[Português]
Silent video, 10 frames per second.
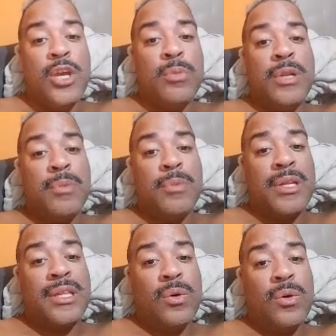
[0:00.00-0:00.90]
Eu me lembro
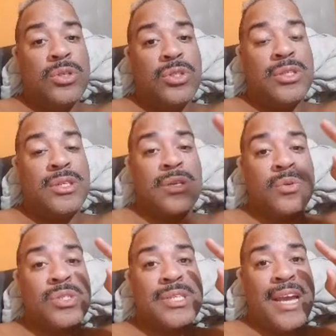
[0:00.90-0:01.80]
até hoje que
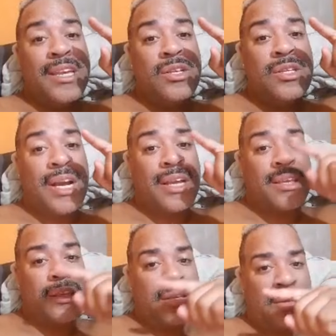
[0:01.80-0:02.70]
eu saí
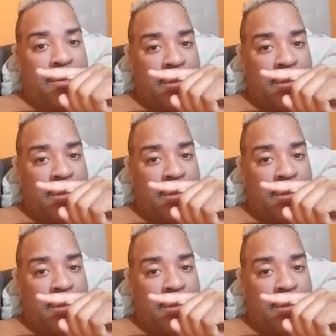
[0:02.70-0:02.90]
daqui,